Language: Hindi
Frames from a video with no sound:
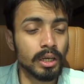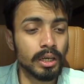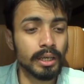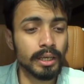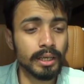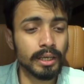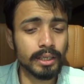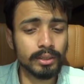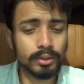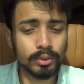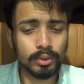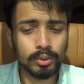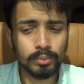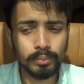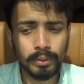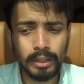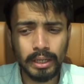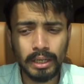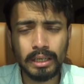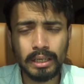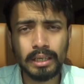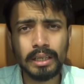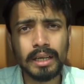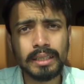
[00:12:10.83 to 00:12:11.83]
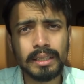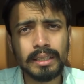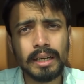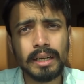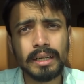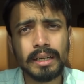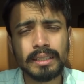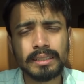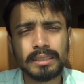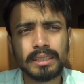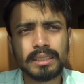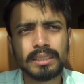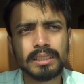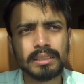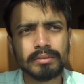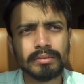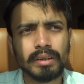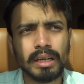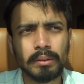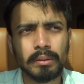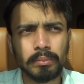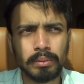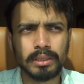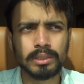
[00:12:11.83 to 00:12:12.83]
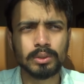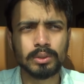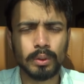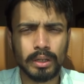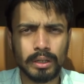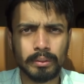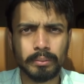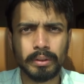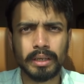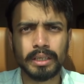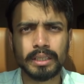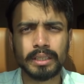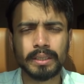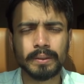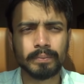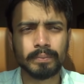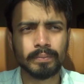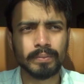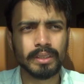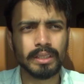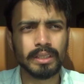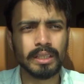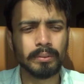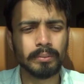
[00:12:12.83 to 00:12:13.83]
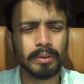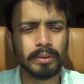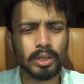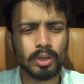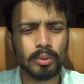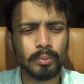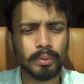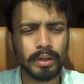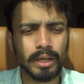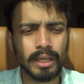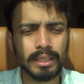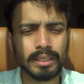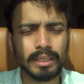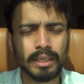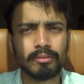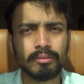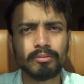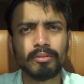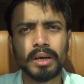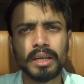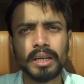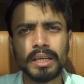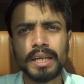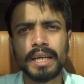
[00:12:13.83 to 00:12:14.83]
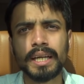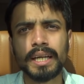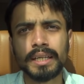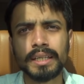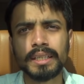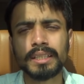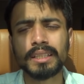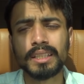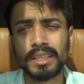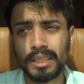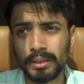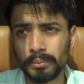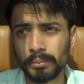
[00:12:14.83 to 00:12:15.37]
ठीक है तो मैंने लिया था डेजर्ट सफारी प्लस क्वाड बाइकिंग ये मेरे को पड़ा था वन एट्टी